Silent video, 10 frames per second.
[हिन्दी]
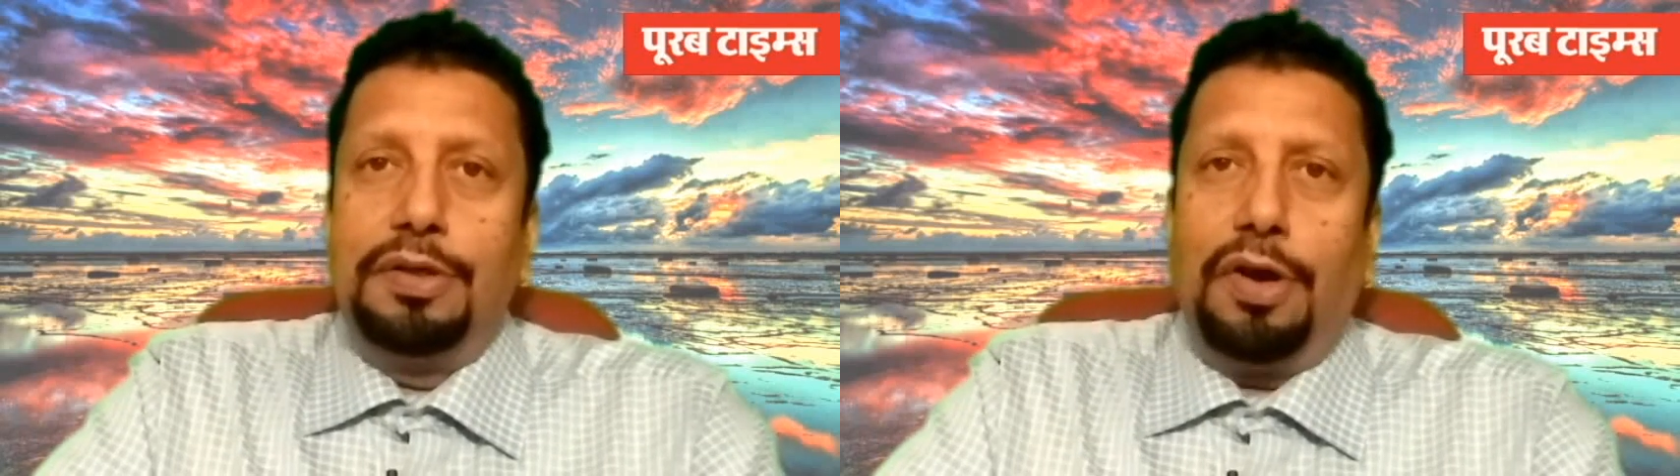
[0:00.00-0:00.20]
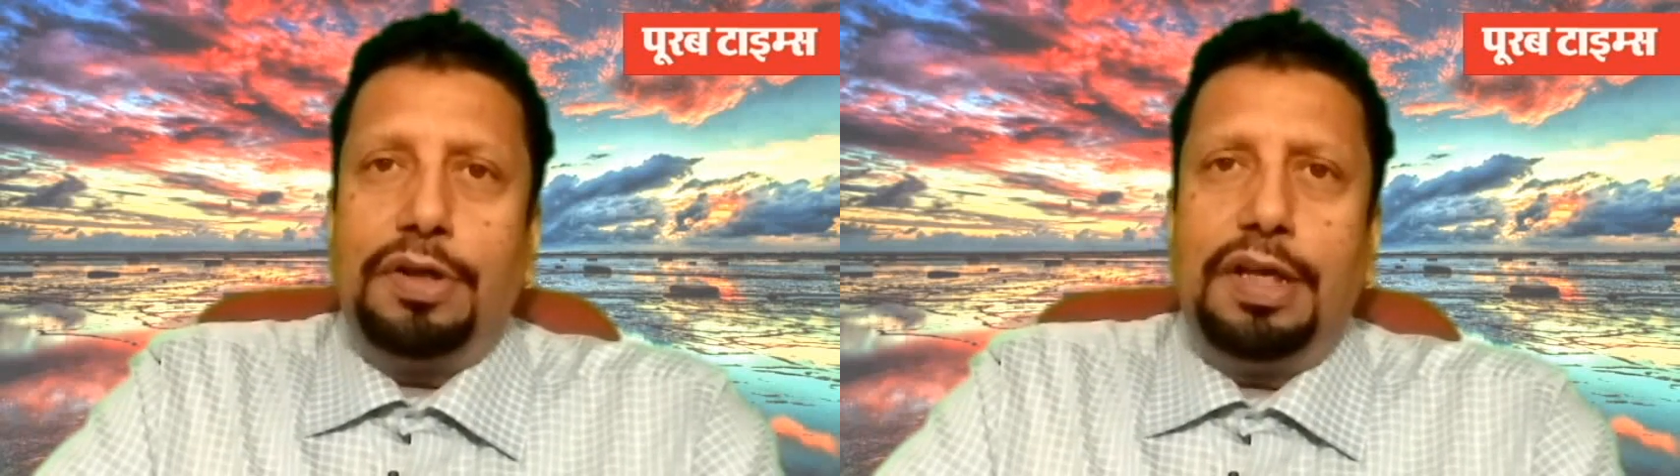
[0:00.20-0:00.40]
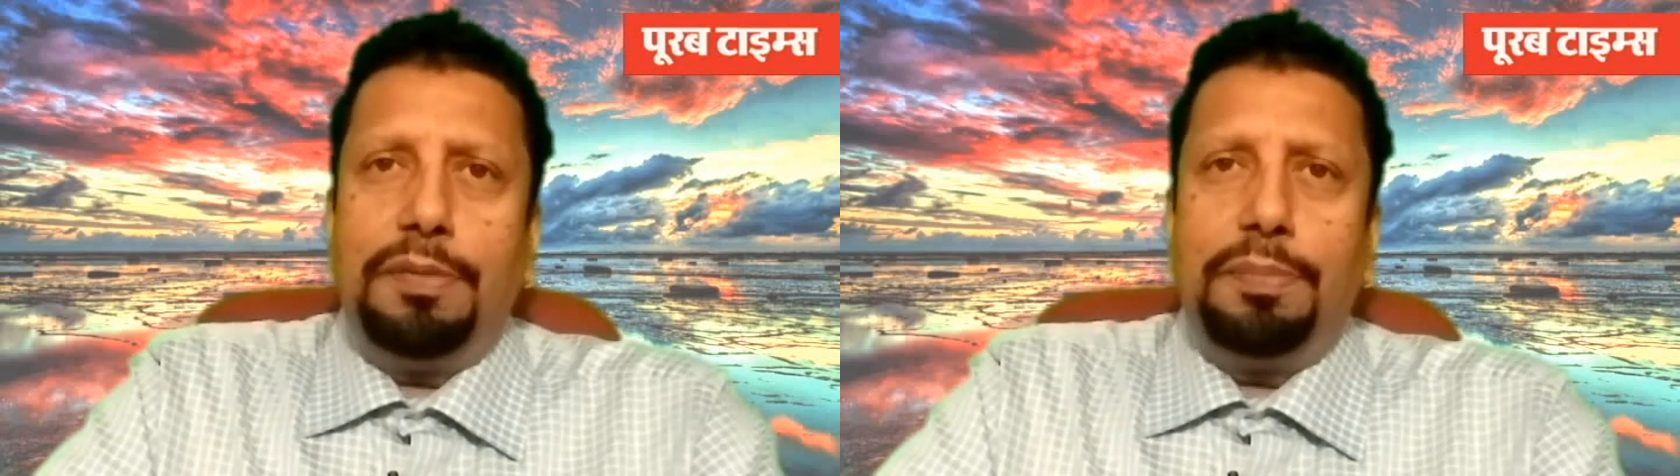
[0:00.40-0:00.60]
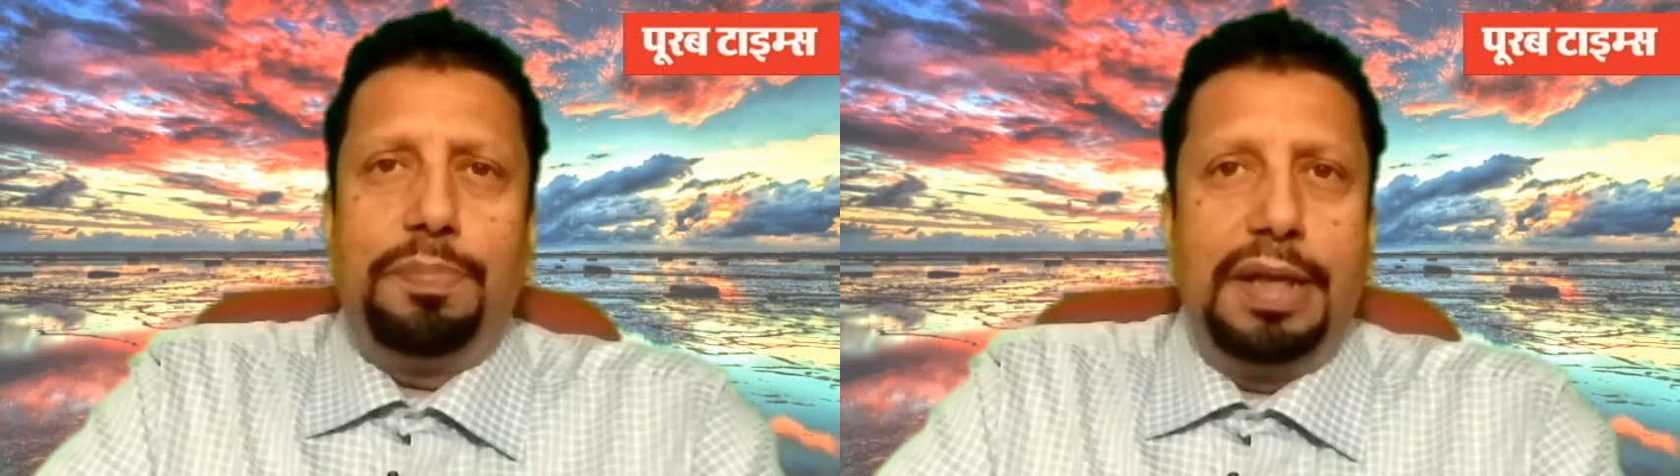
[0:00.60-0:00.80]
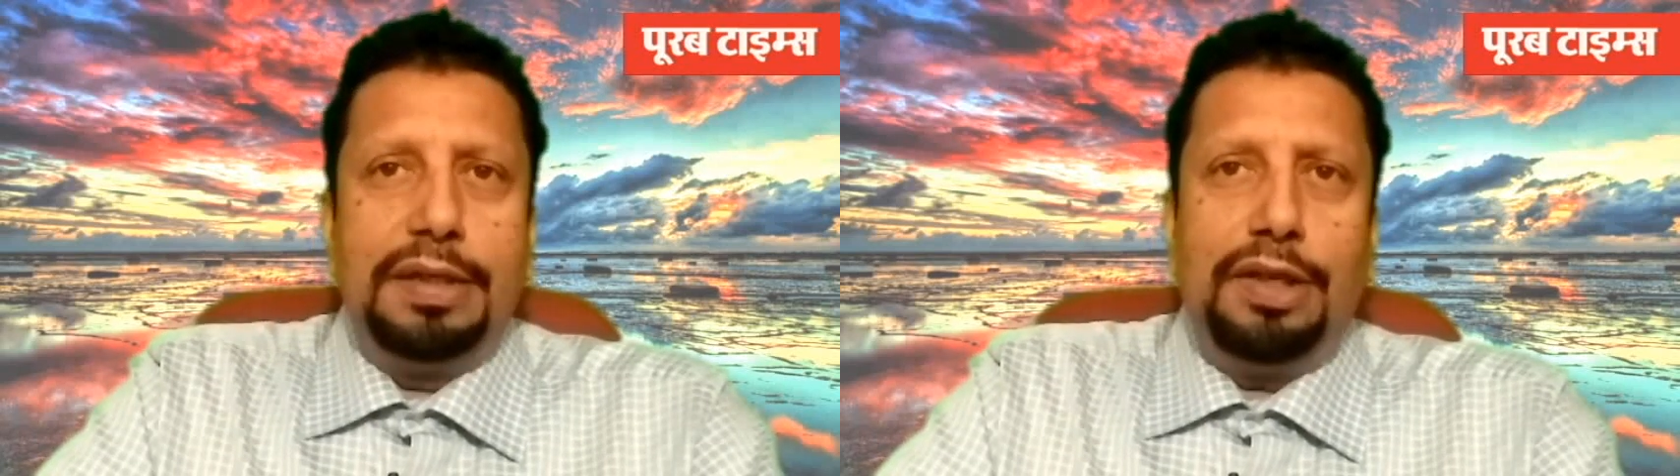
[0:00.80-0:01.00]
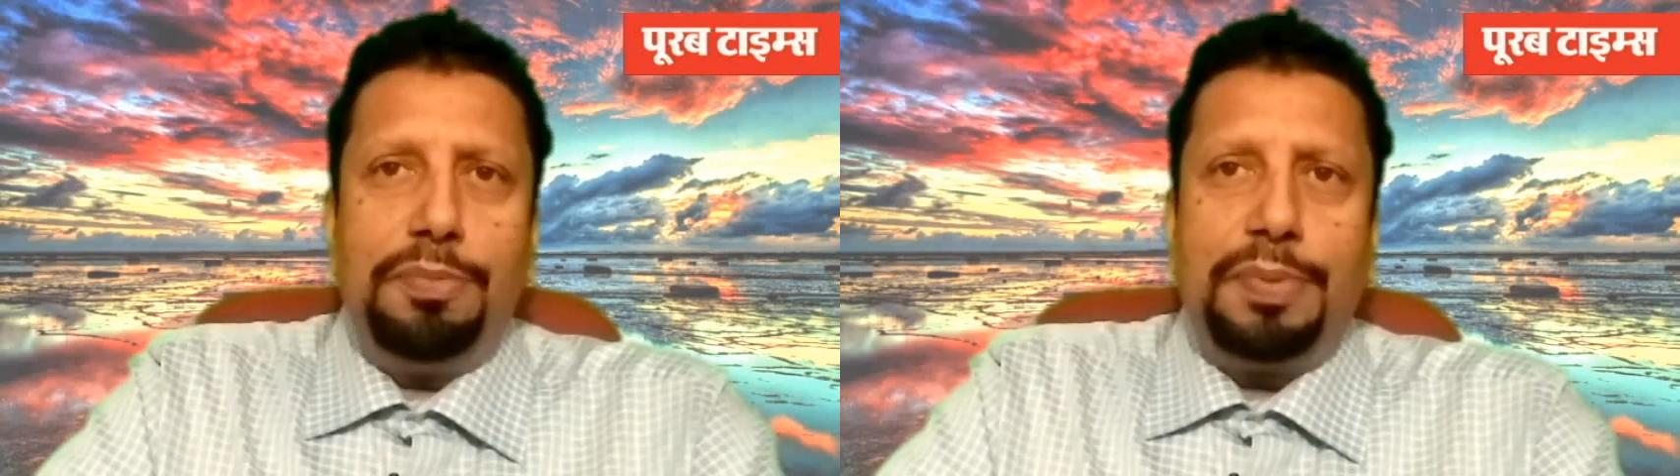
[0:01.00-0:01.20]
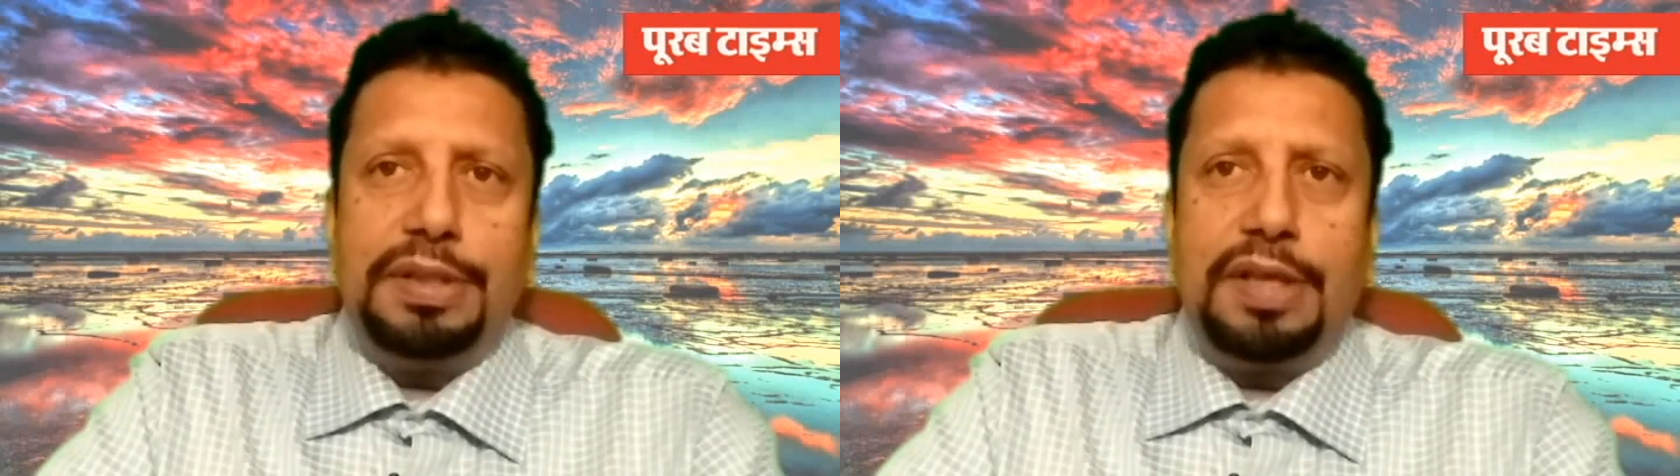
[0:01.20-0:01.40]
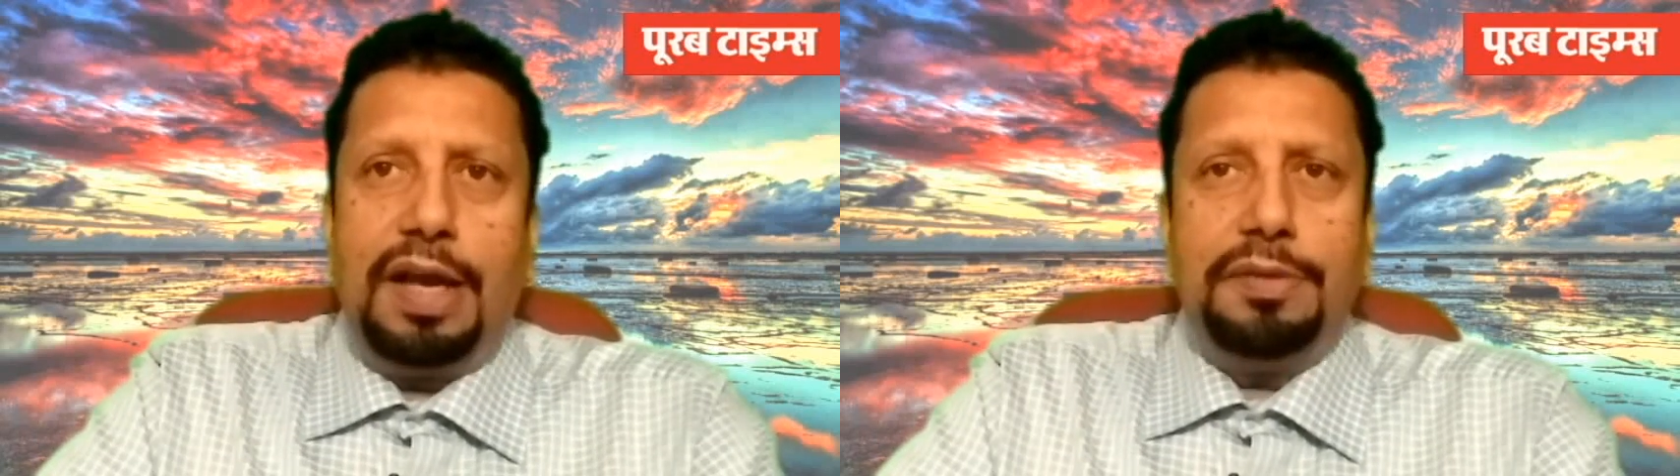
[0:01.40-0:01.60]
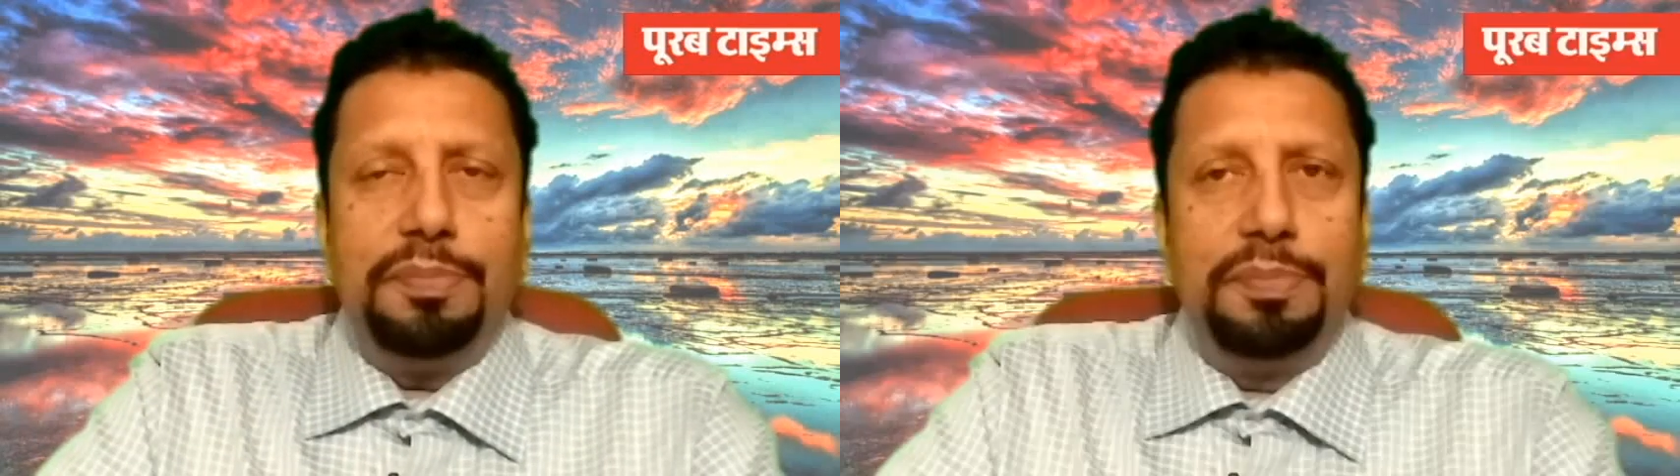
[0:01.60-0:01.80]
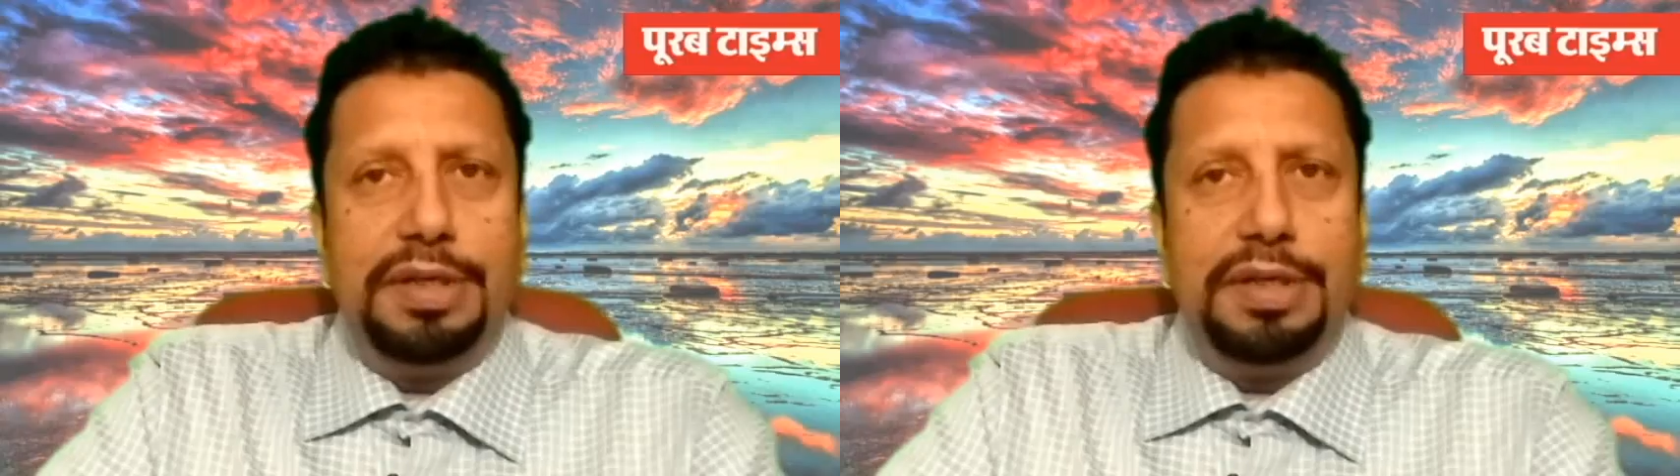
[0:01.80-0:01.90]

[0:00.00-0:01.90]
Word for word: डॉक्टर बलदेव प्रसाद